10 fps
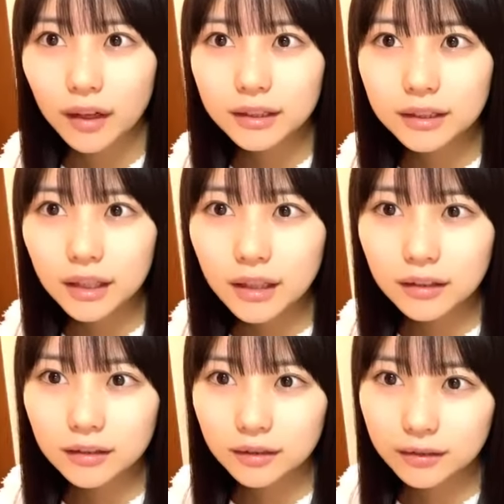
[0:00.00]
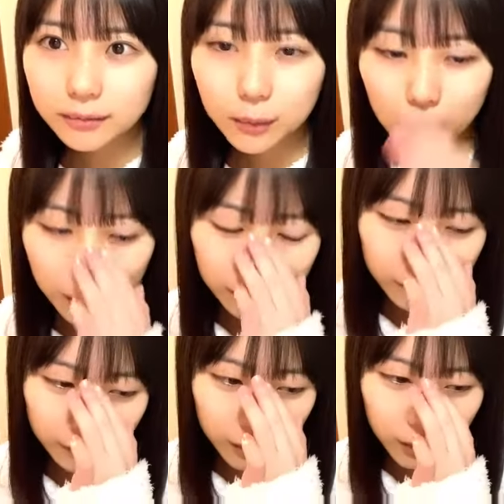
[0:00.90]
明日も
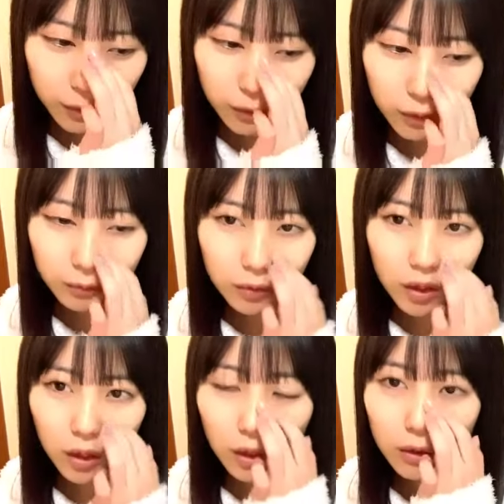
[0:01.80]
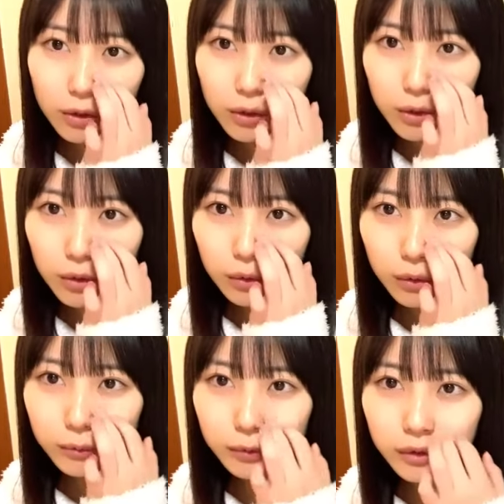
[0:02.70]
ショールームね配信しよう
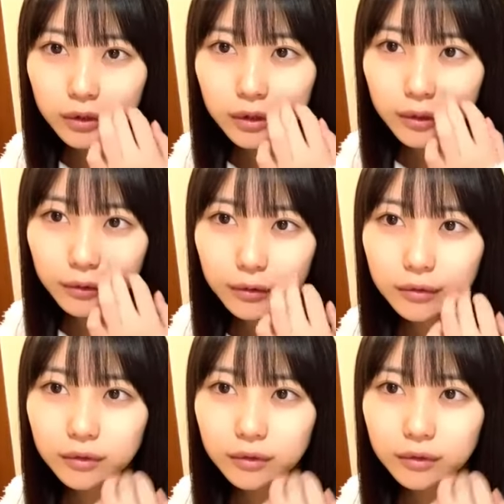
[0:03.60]
と思うんですけど